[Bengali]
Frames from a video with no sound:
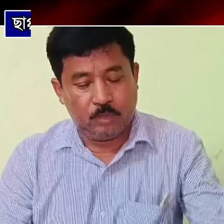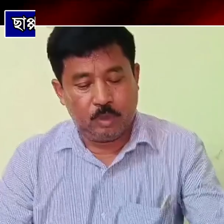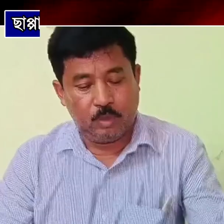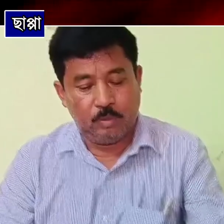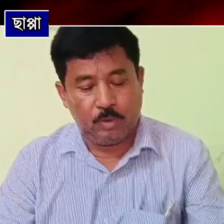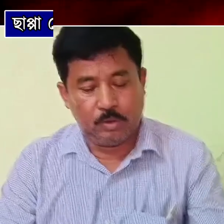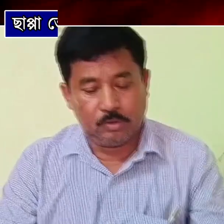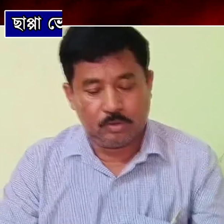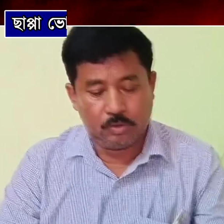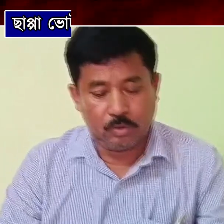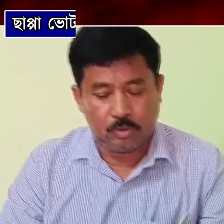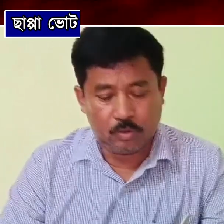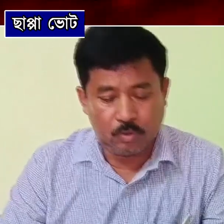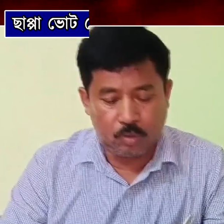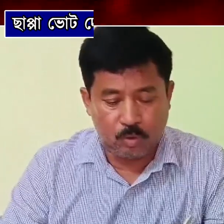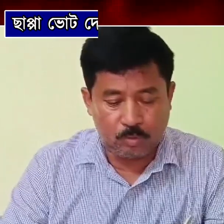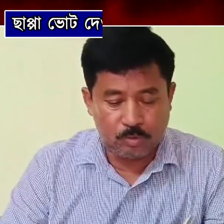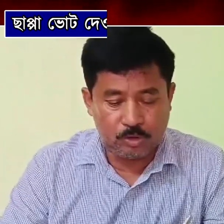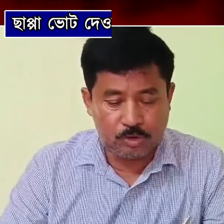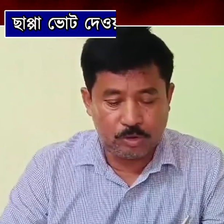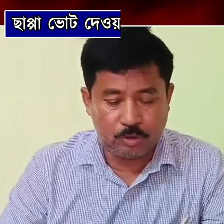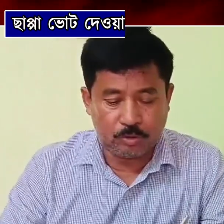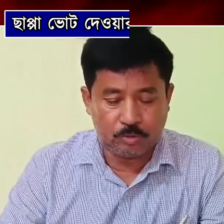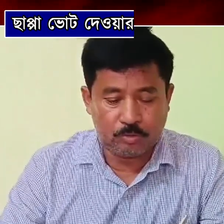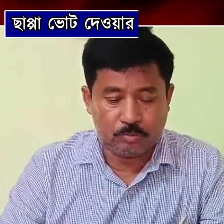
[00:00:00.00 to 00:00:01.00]
নির্বাচন
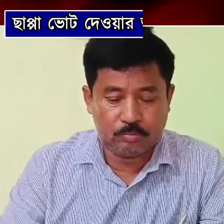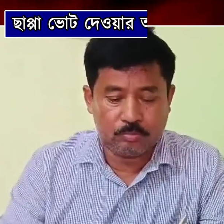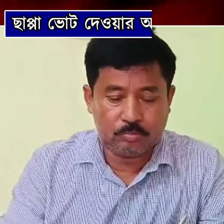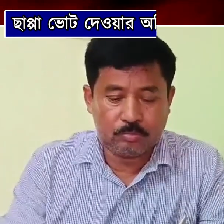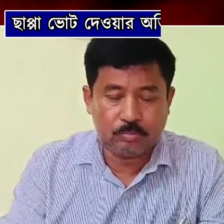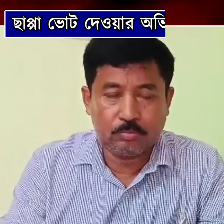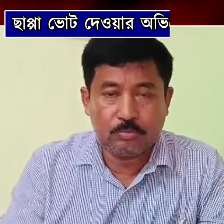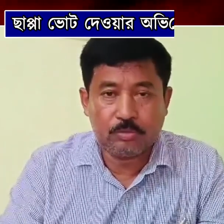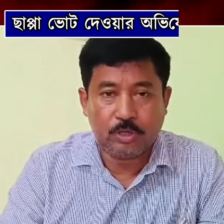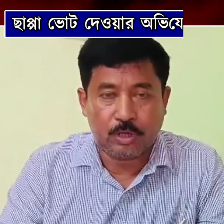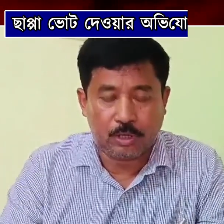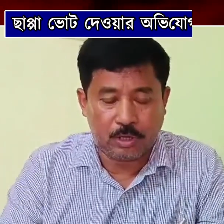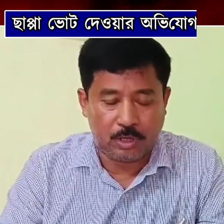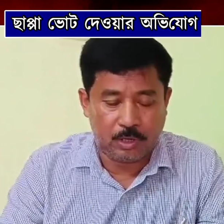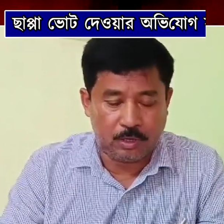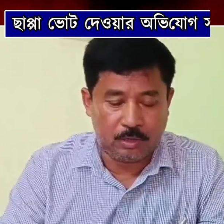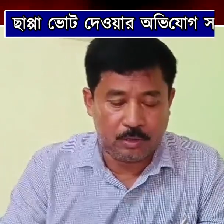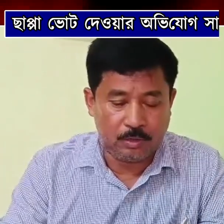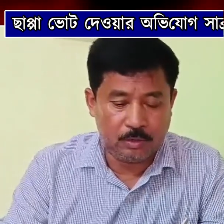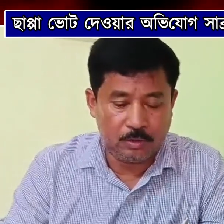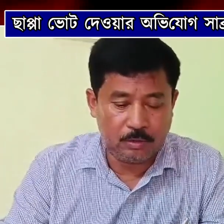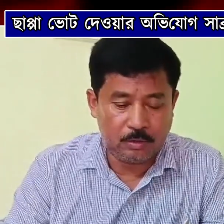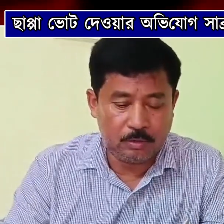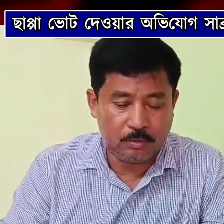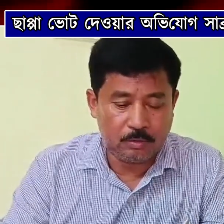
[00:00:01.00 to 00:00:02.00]
কমিশন থেকে
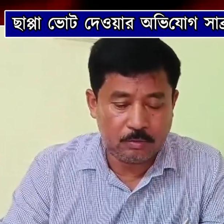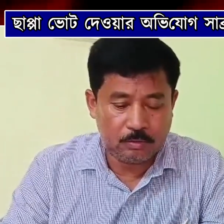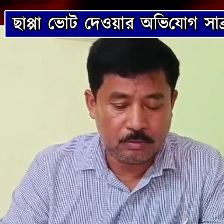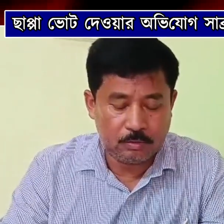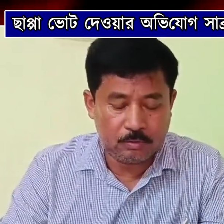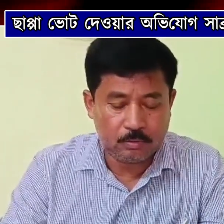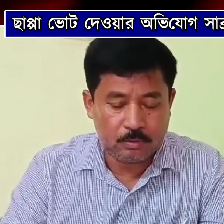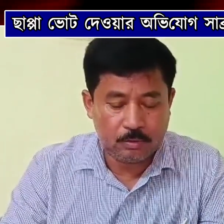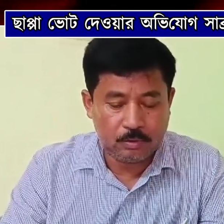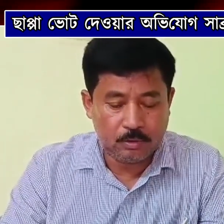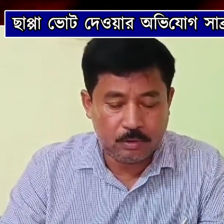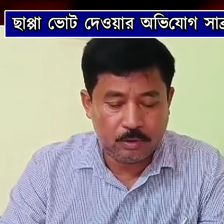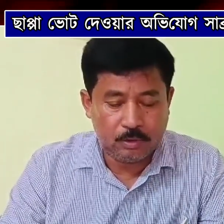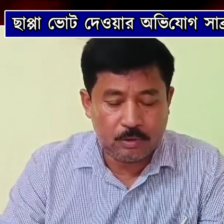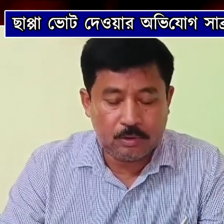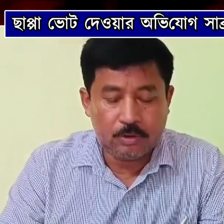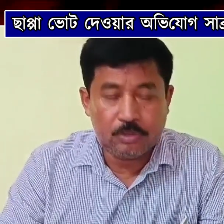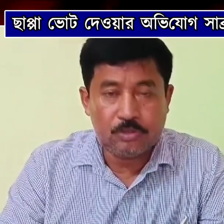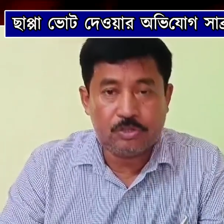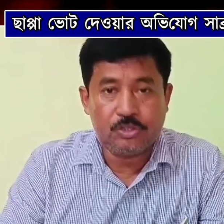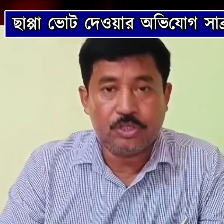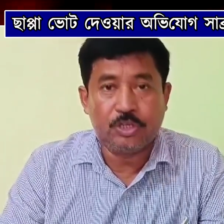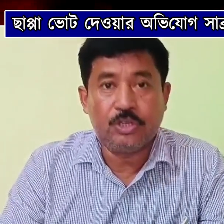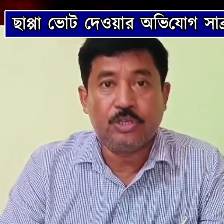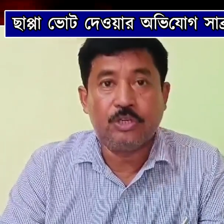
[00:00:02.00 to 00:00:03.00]

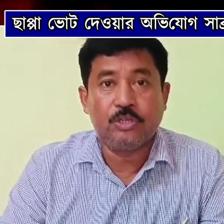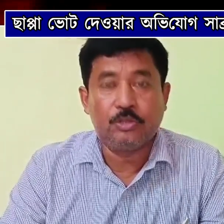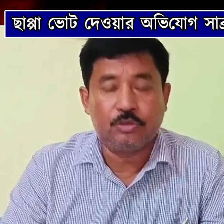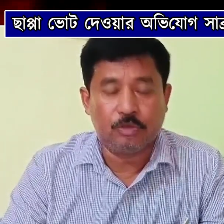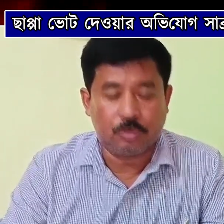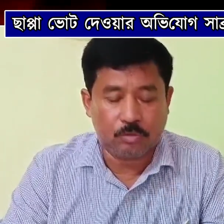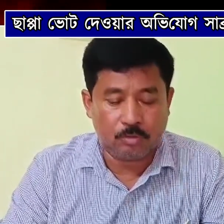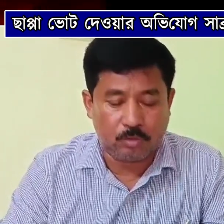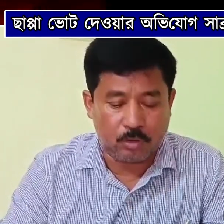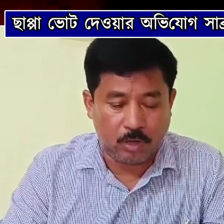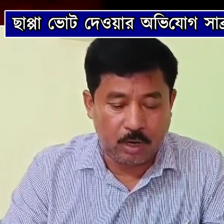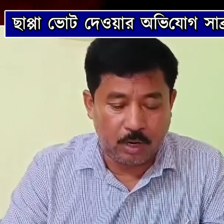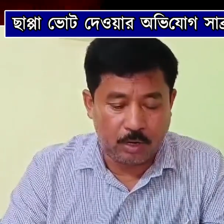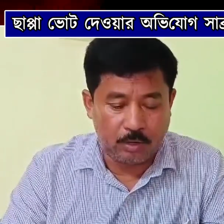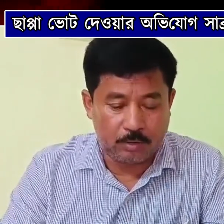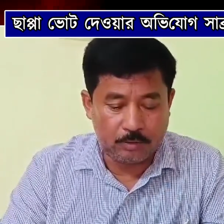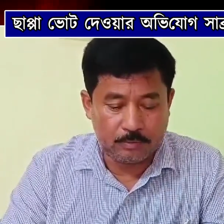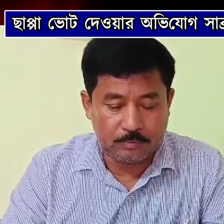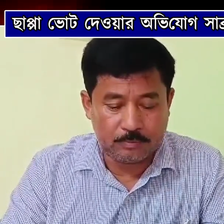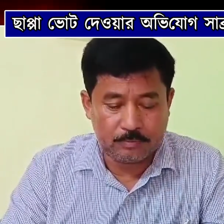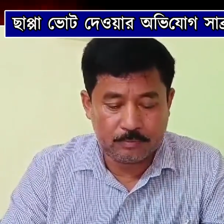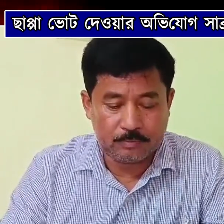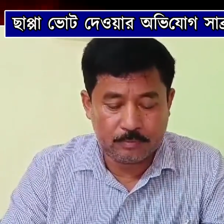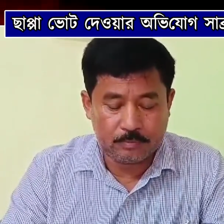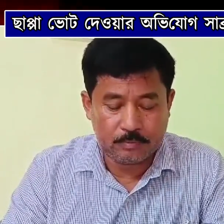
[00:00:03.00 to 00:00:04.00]
চিহ্নিত করা
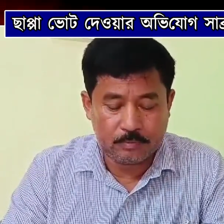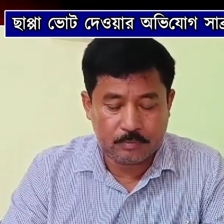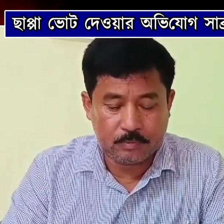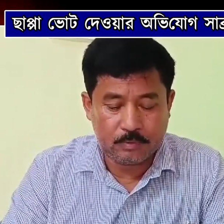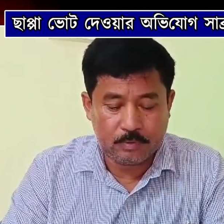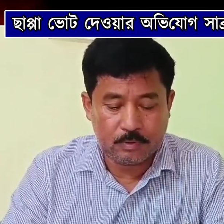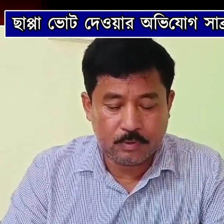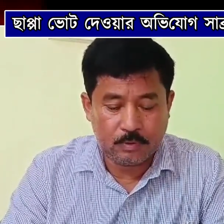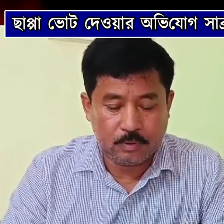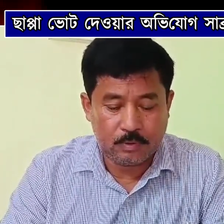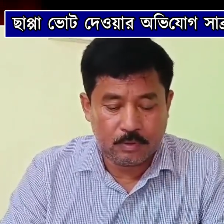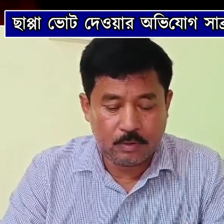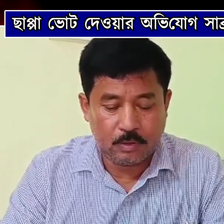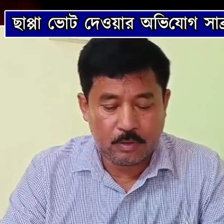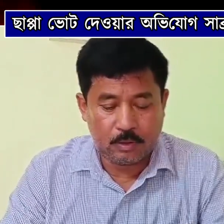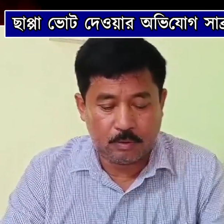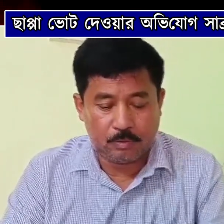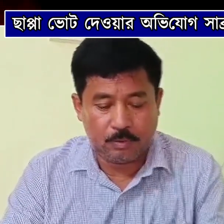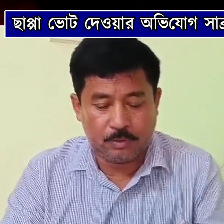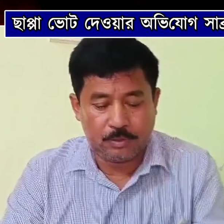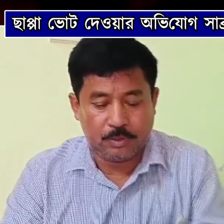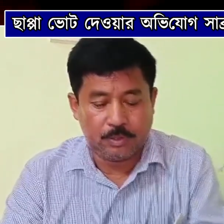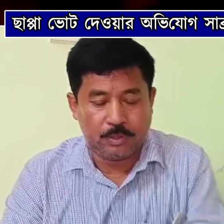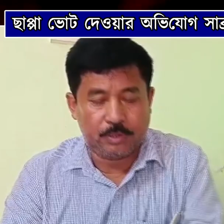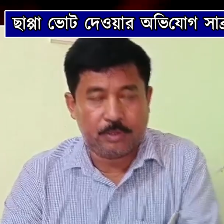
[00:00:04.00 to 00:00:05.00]

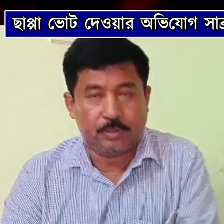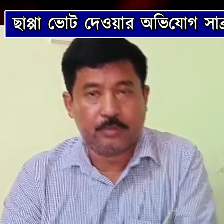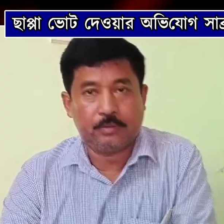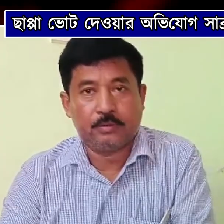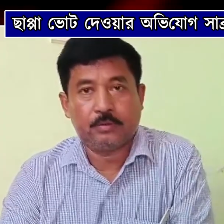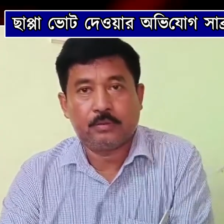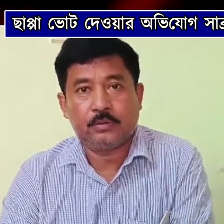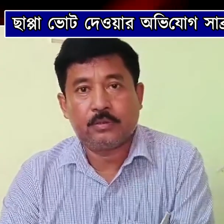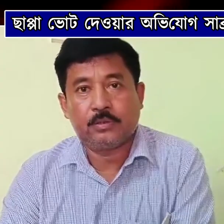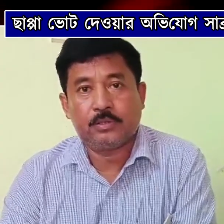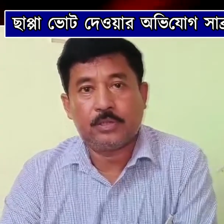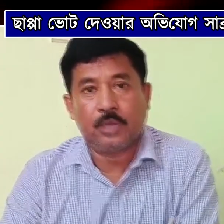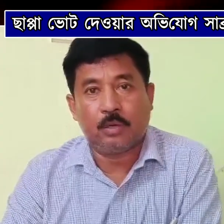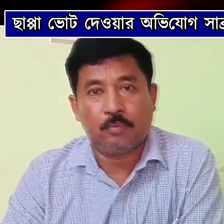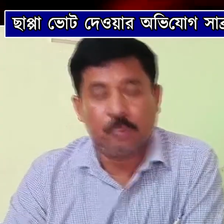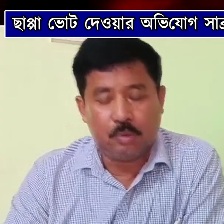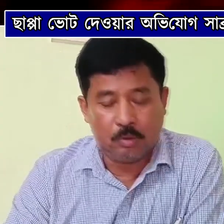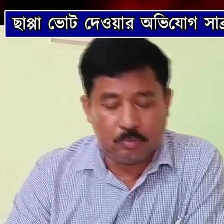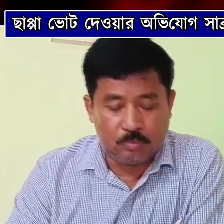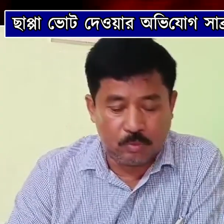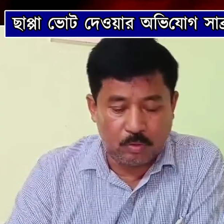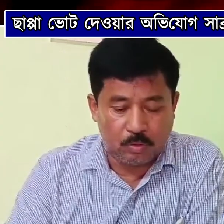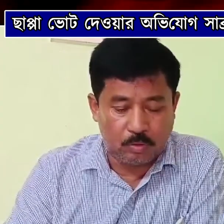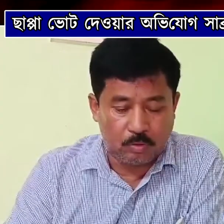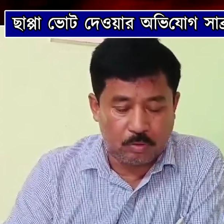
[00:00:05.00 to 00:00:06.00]
আমাদের সাবরম
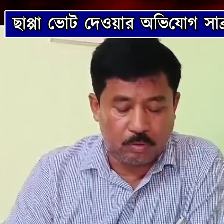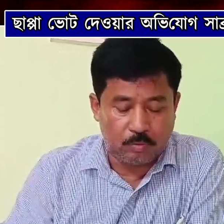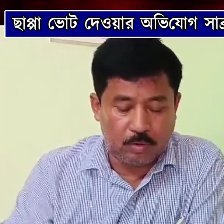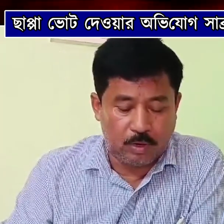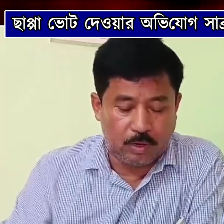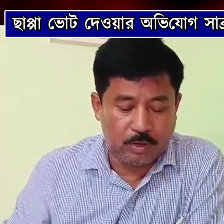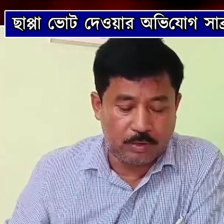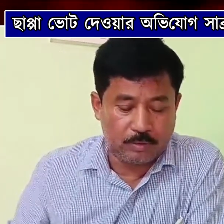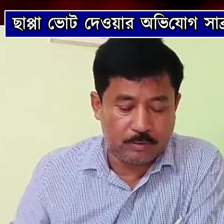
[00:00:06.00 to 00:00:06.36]
মহকুমা